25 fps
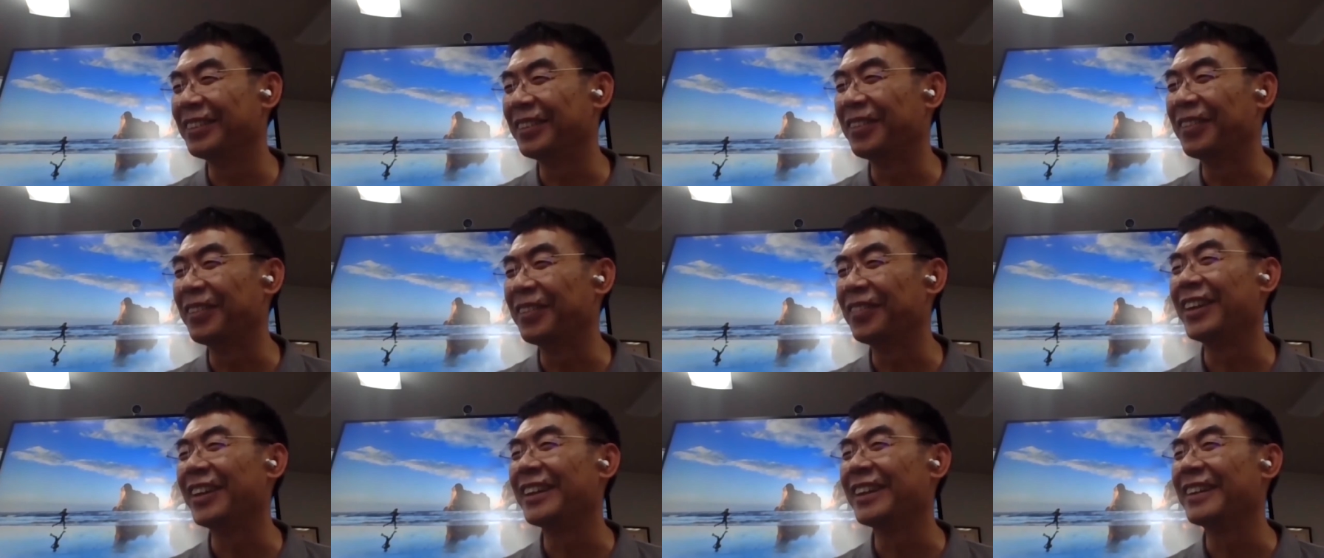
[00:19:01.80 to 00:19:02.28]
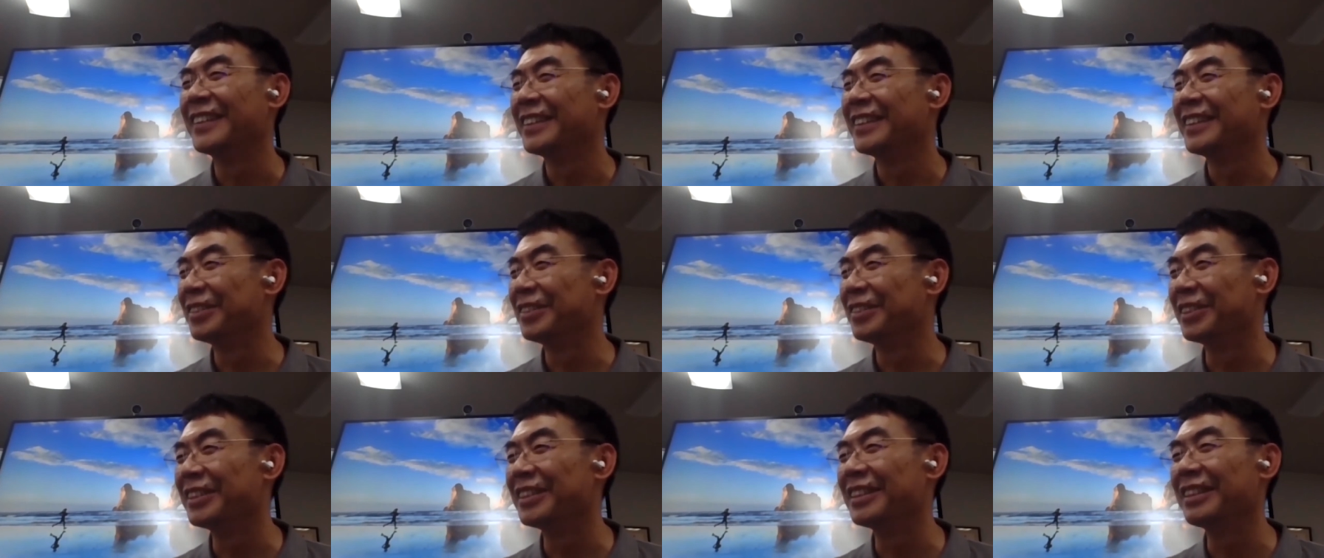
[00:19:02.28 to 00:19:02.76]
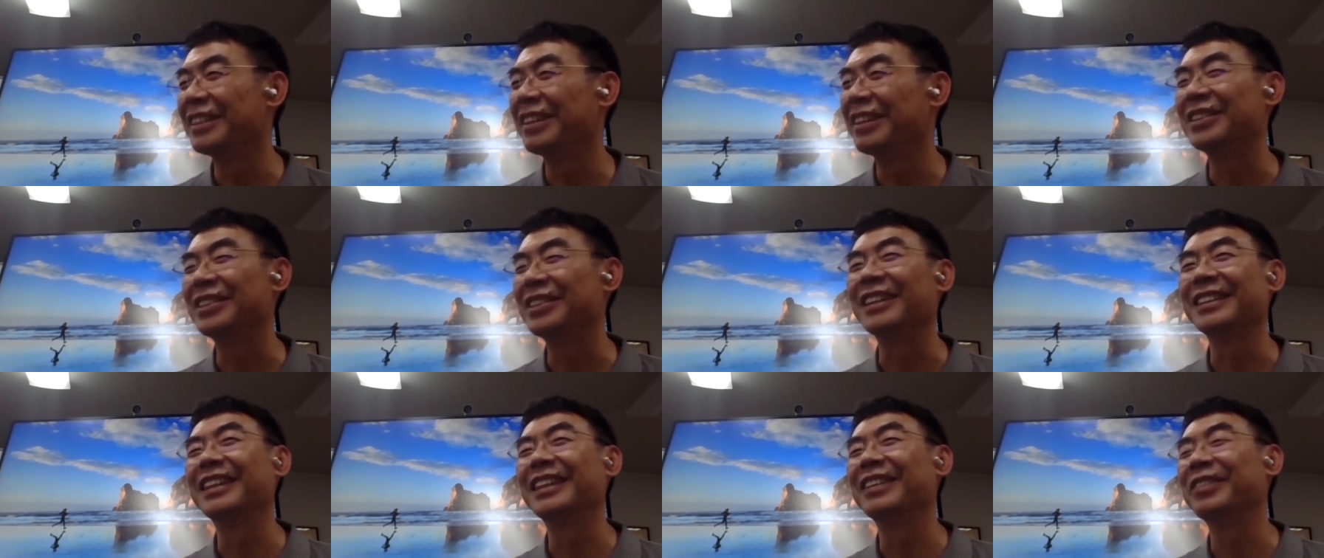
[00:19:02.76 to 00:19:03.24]
个运费觉得
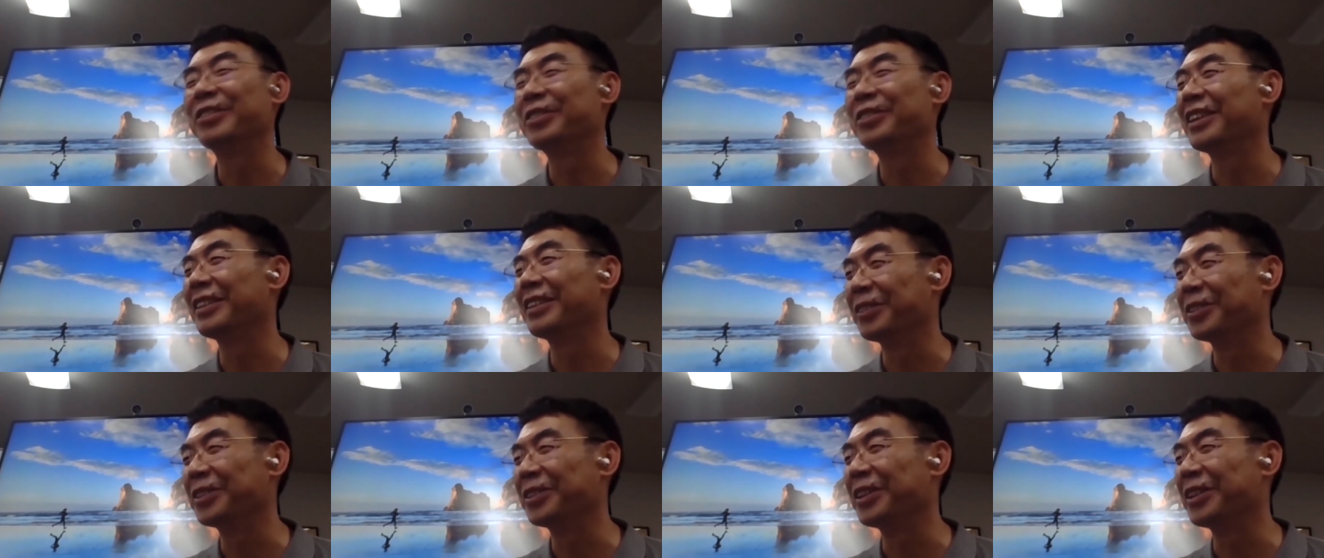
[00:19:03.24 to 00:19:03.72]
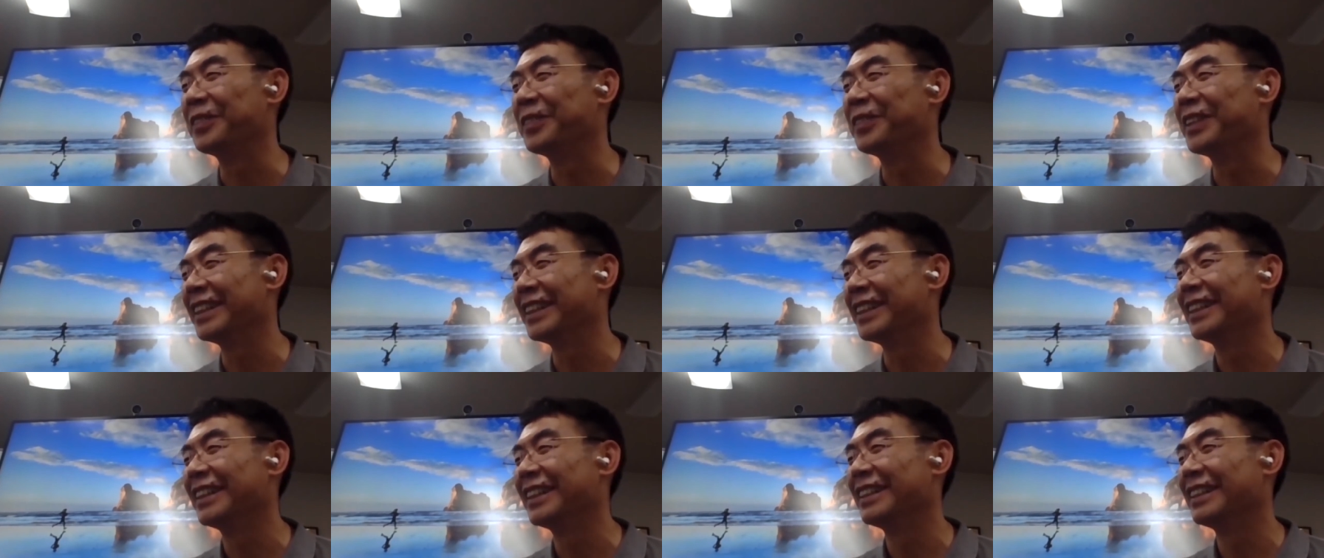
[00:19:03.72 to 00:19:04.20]
要涨价会涨多少吗？